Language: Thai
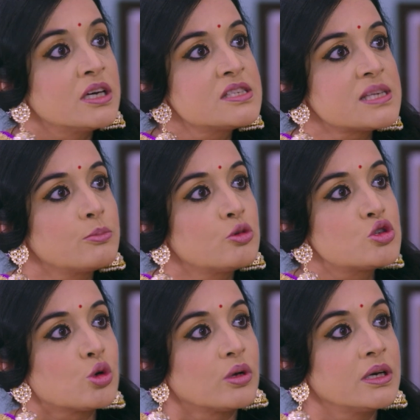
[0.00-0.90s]
งแล้วก็ออก
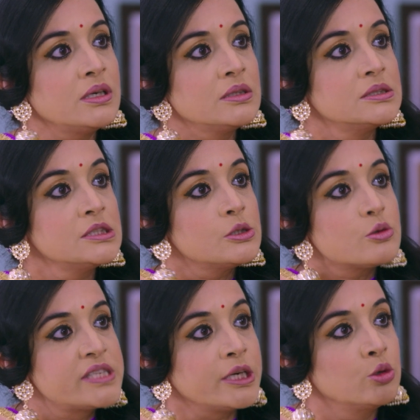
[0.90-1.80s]
ตามหาปราเกี
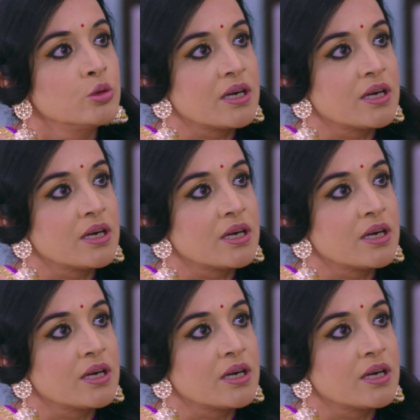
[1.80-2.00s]
ย ฉัน